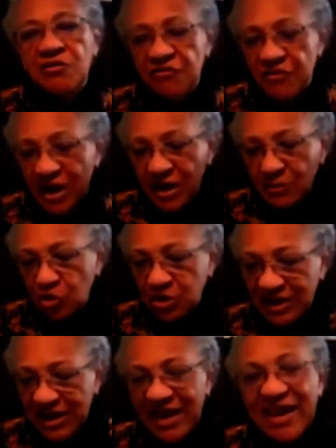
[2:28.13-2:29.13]

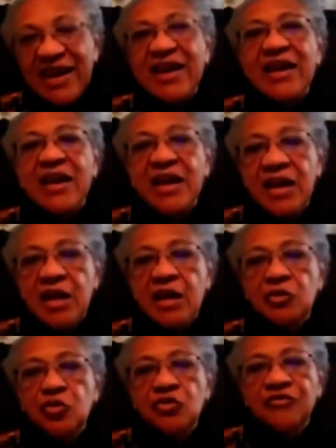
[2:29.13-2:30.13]
Vamos ler
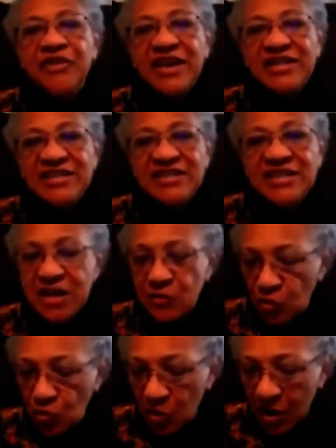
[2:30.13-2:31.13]
do
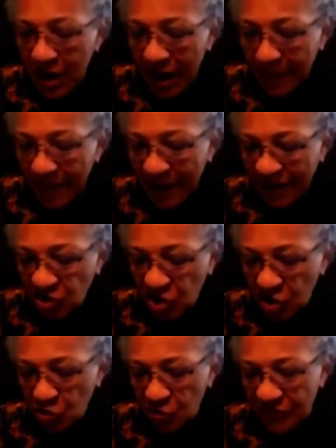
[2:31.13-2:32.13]
versículo, a
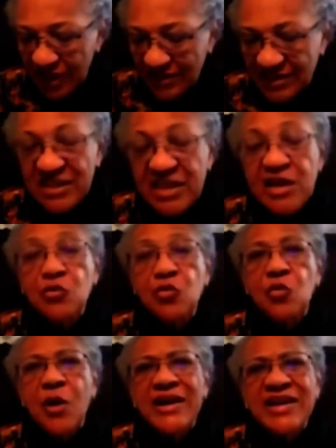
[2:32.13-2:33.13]
partir do
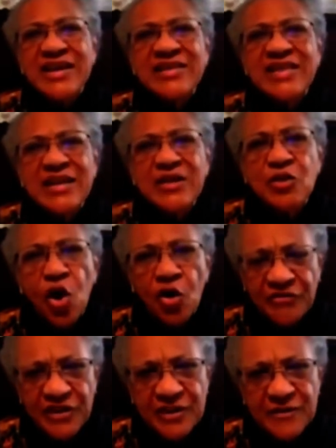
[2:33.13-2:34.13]
versículo
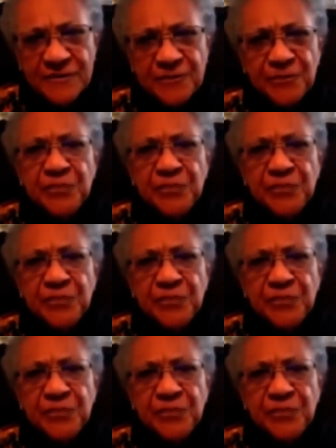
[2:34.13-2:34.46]
49.